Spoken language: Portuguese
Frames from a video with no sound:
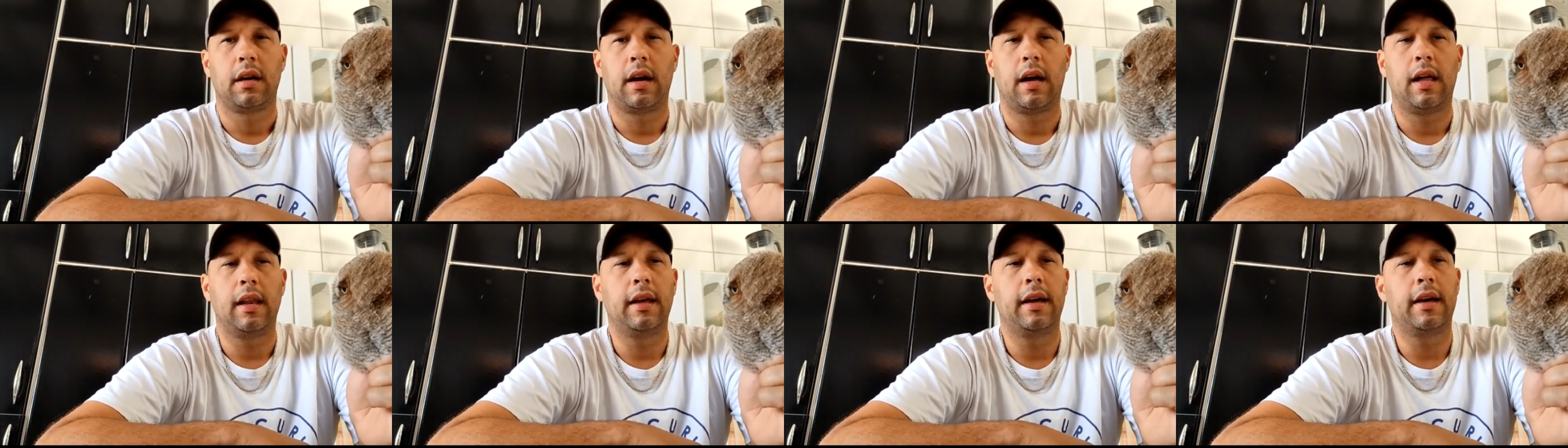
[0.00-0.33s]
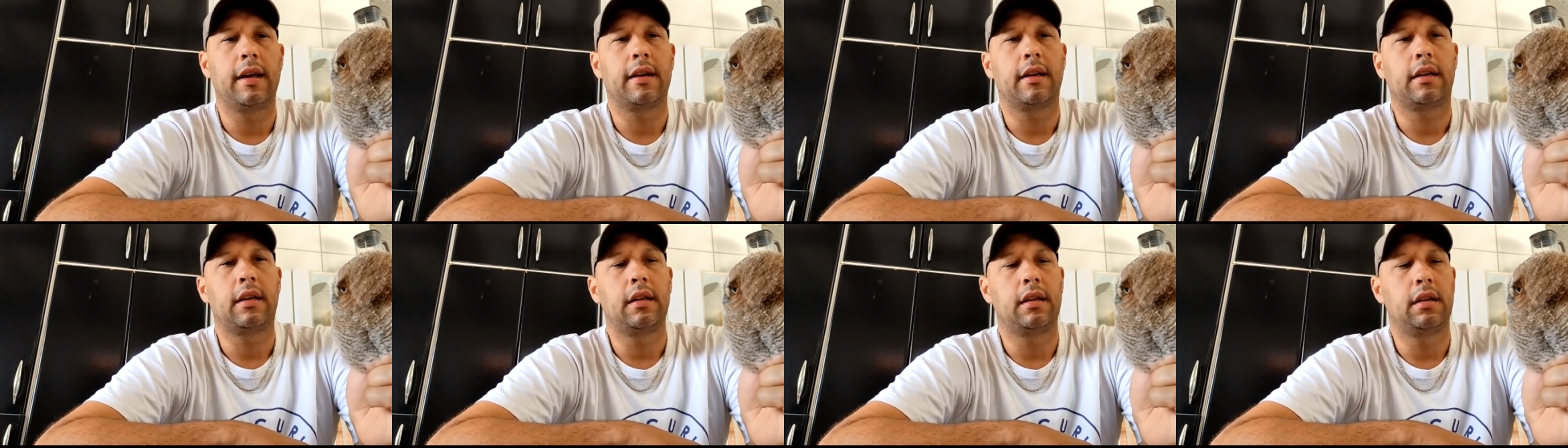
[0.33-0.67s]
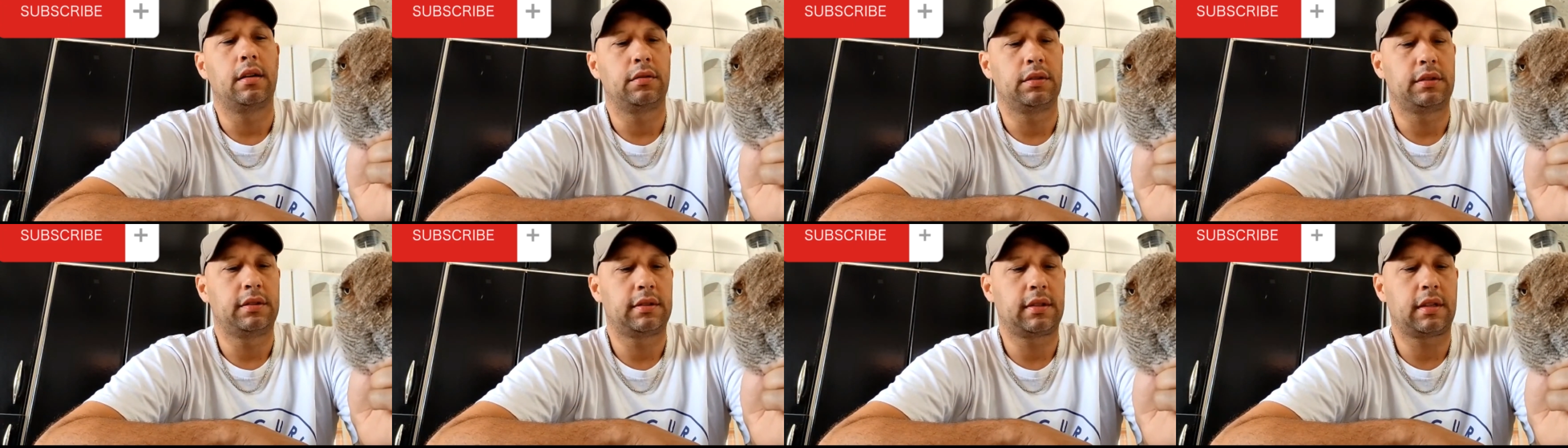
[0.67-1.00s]
Galera que
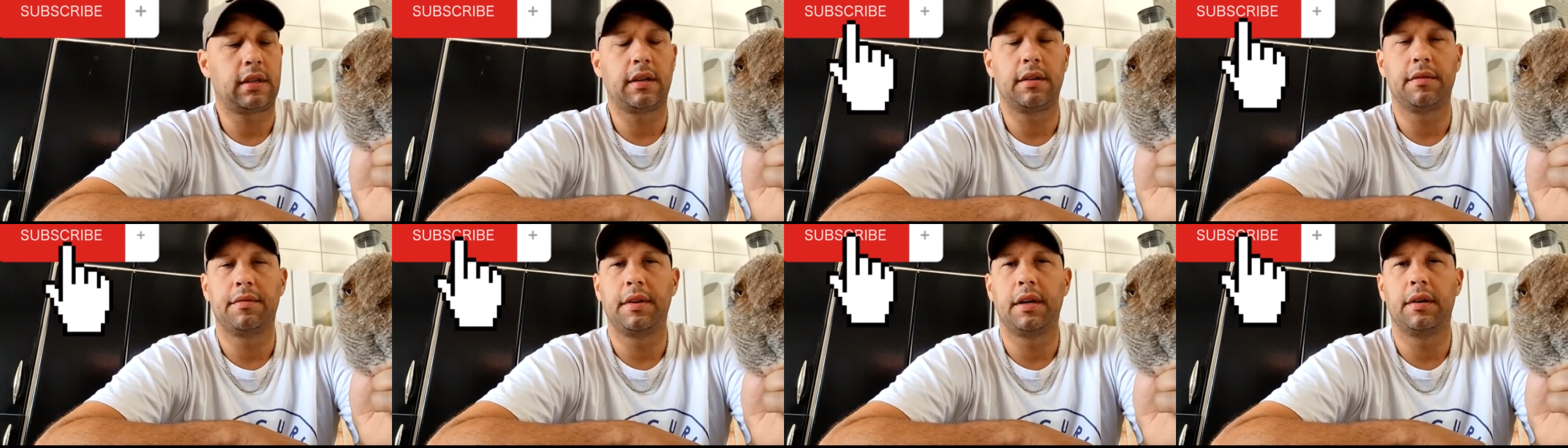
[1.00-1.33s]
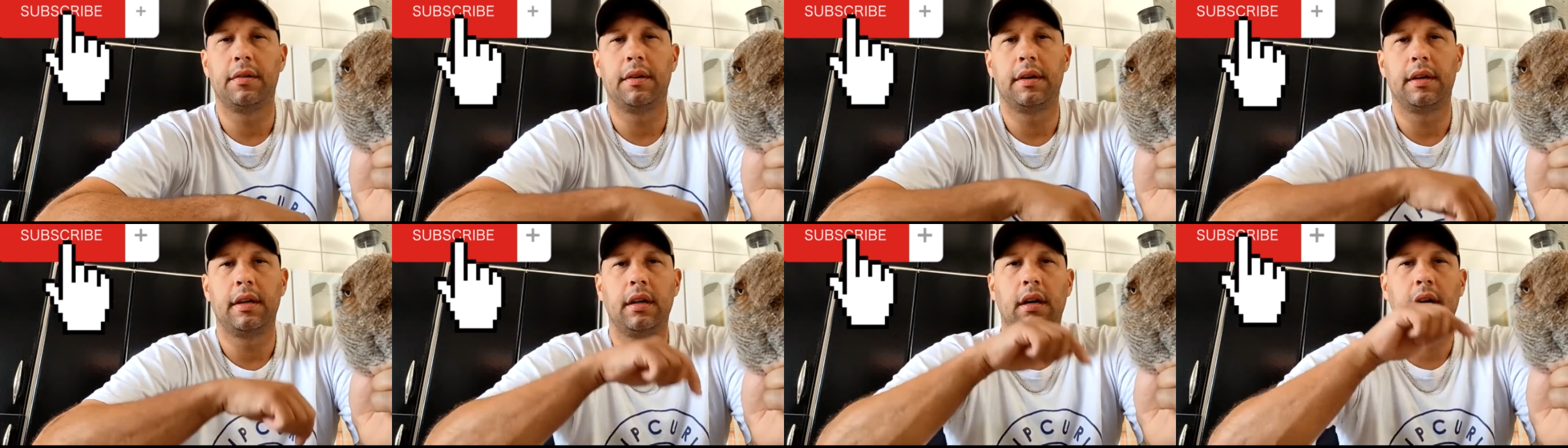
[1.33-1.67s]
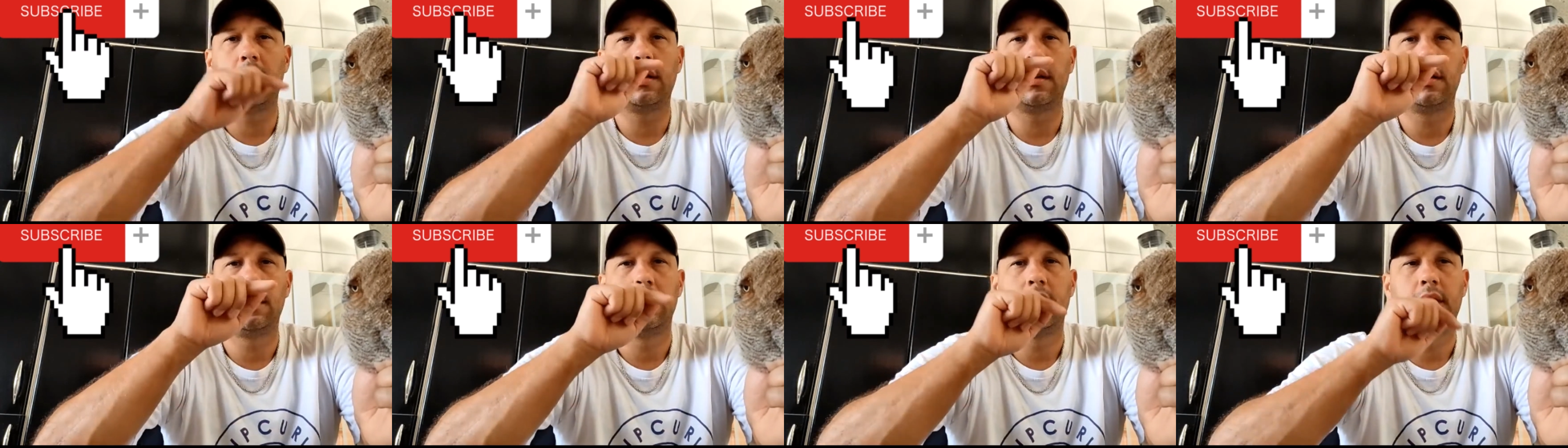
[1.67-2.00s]
não se inscreveu aí,
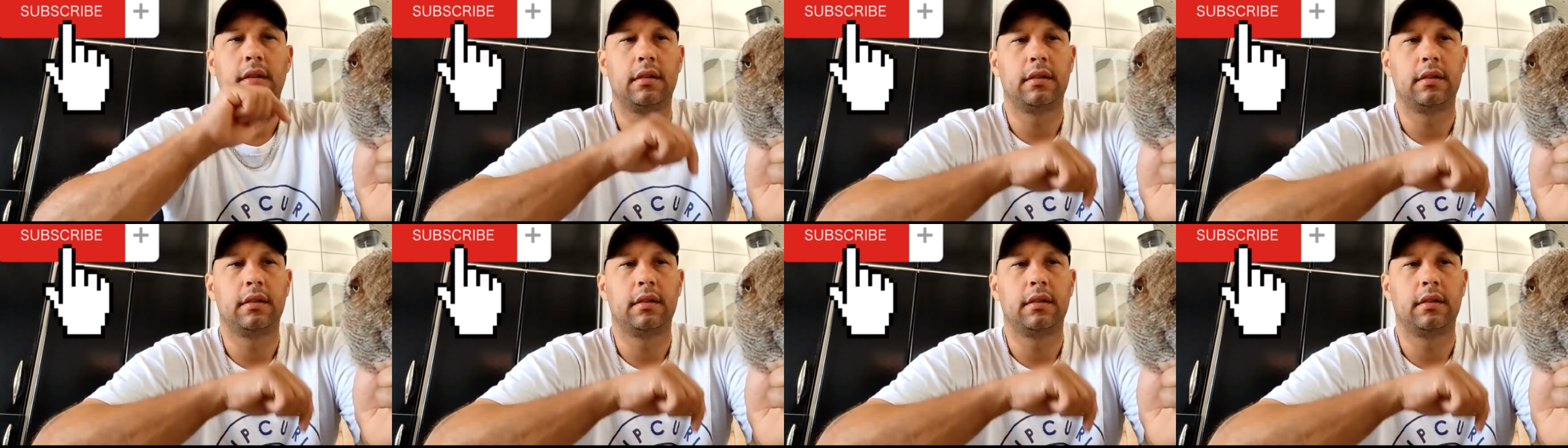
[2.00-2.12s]
ó,